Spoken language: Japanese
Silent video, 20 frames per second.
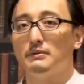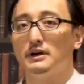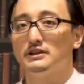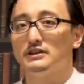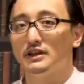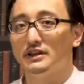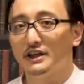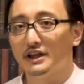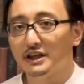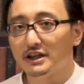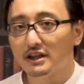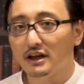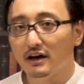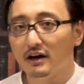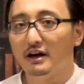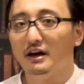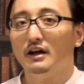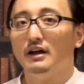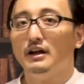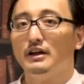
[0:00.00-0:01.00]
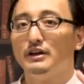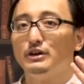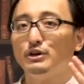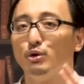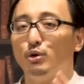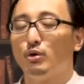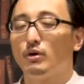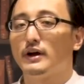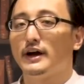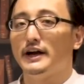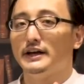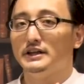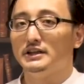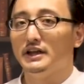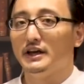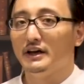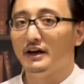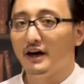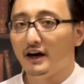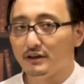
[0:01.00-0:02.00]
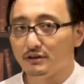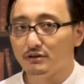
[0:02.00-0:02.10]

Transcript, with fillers: まってできた妖怪であ